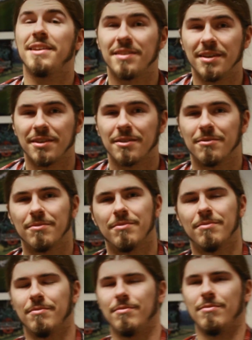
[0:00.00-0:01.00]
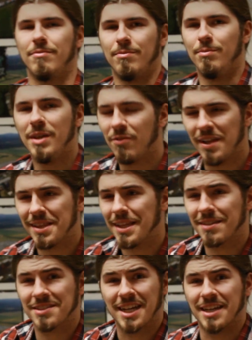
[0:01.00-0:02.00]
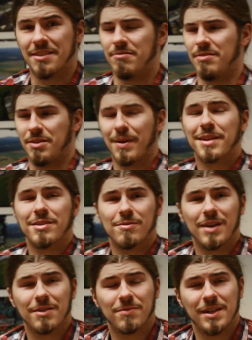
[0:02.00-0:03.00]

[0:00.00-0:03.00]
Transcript: richtig. Mir fällt nichts ein. Ich weiß nicht,